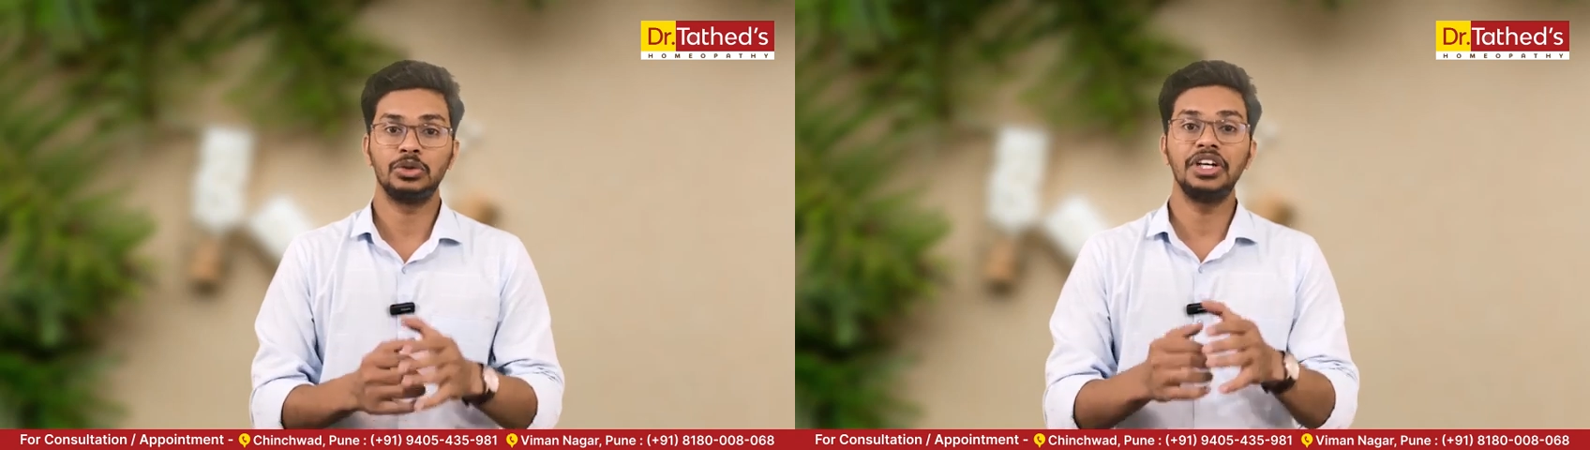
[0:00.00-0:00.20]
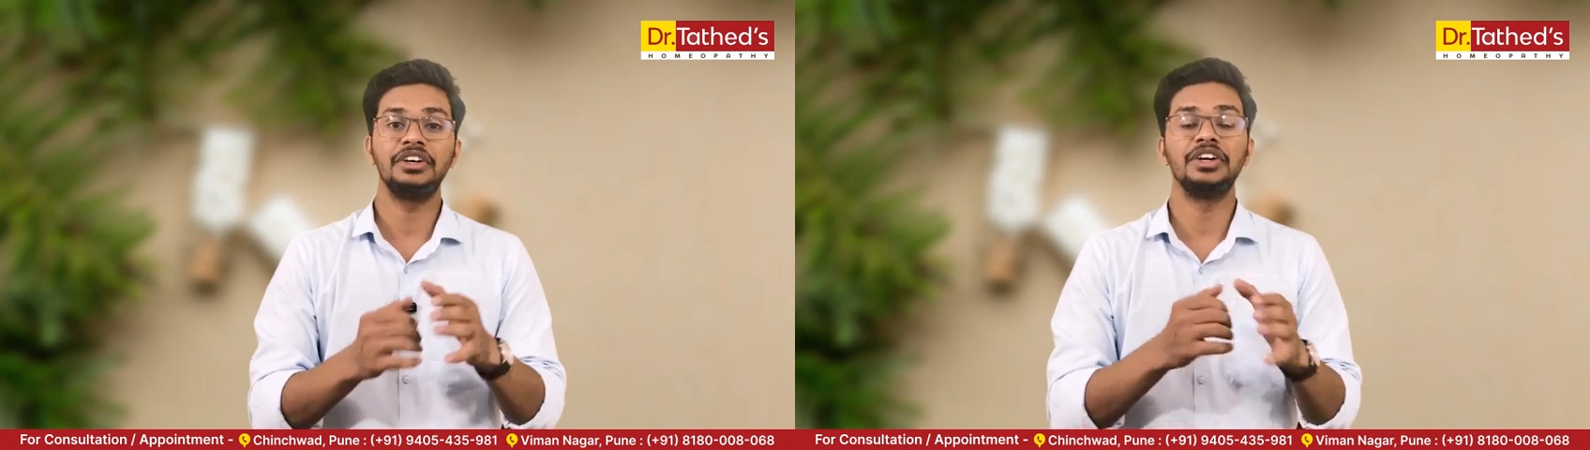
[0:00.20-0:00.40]
जो
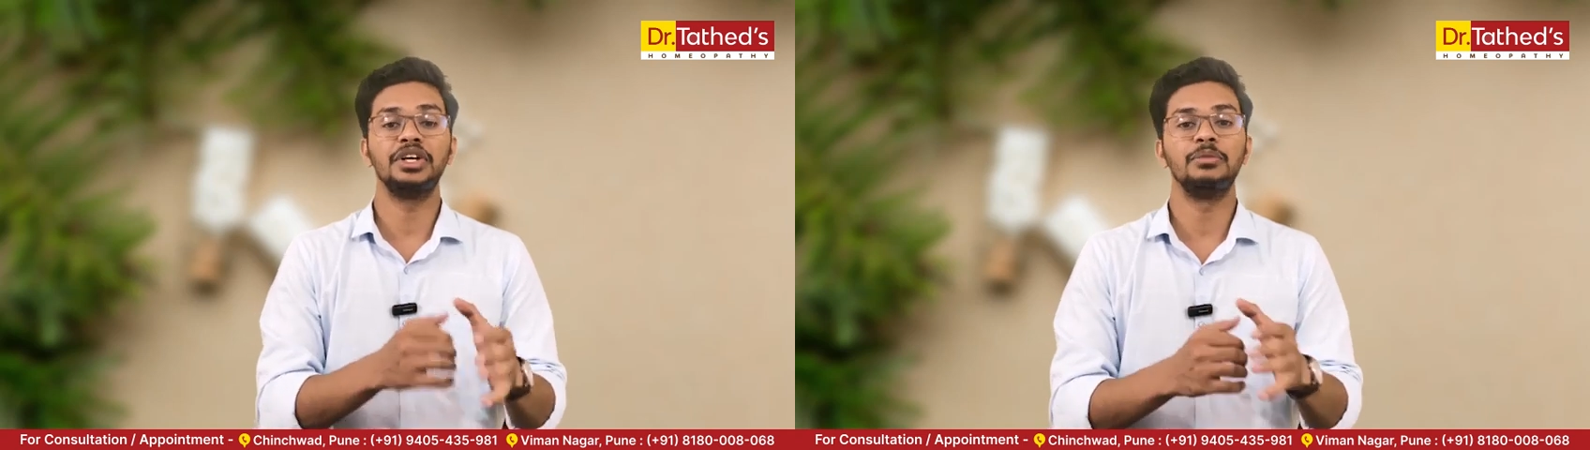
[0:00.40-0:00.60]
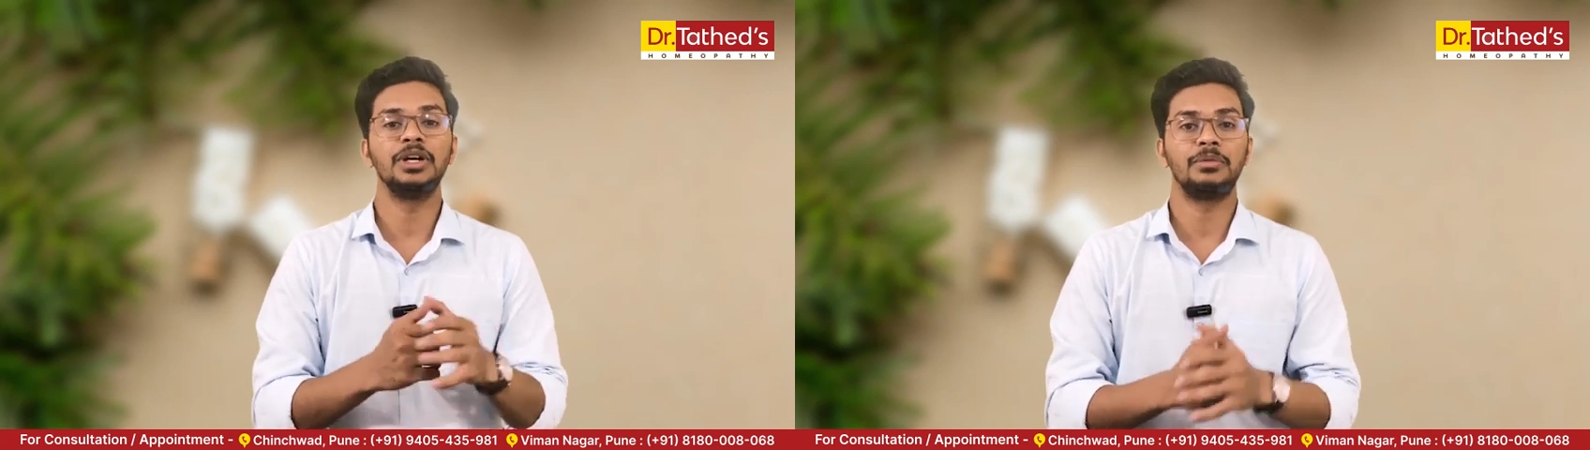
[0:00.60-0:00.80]
कि
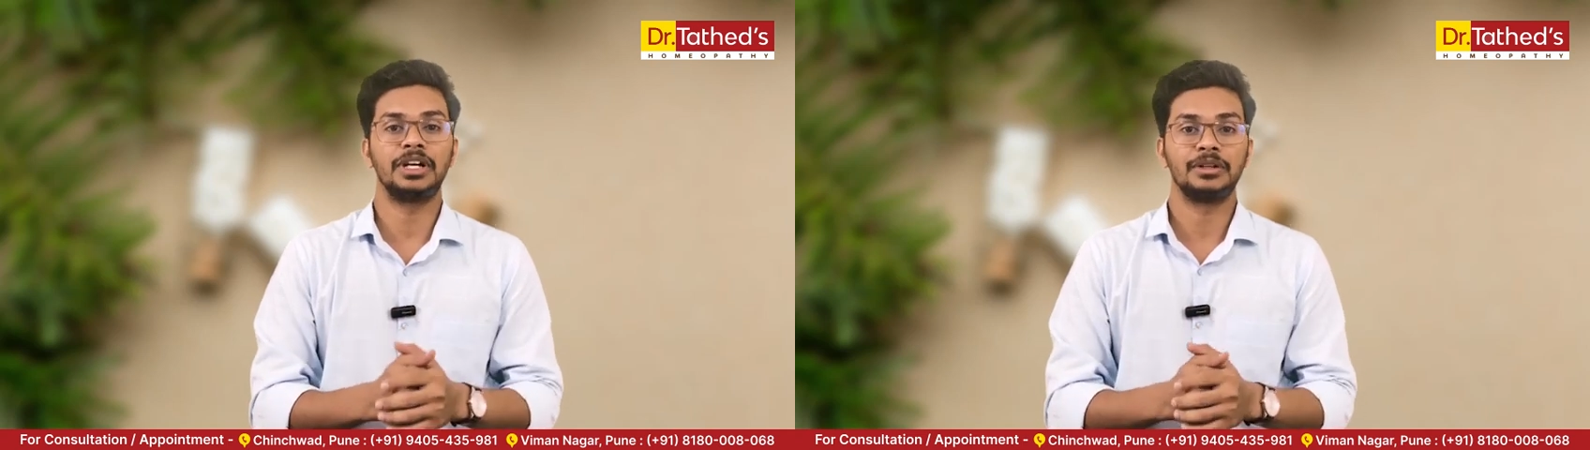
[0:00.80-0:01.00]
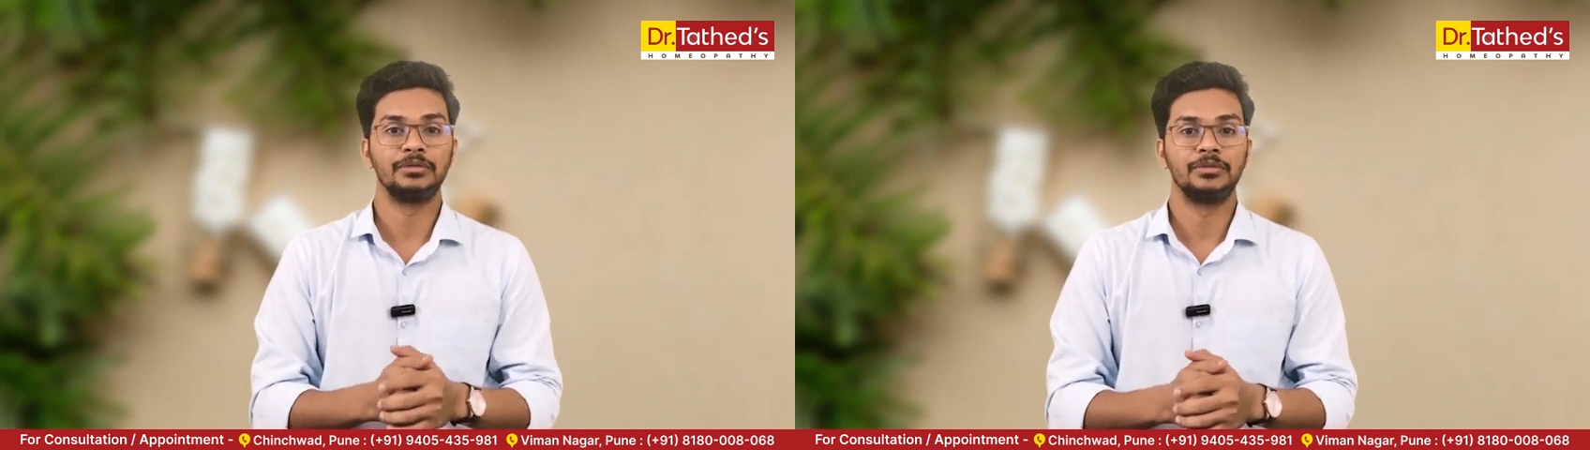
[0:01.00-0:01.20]
ट्रीटमेंट
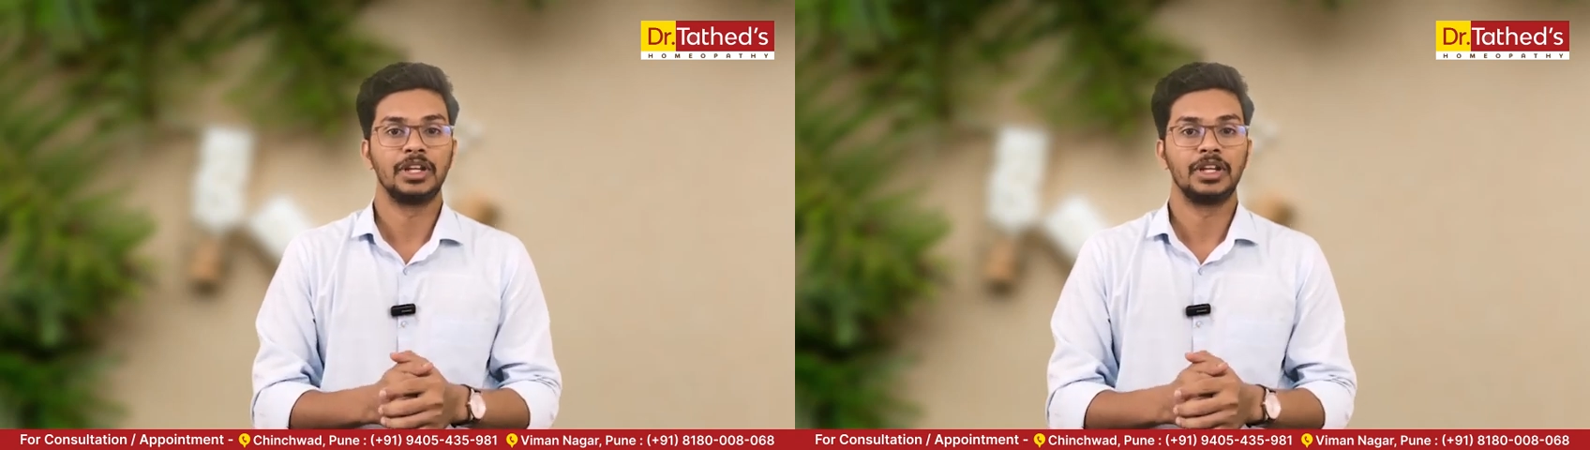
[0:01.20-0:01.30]
पार्ट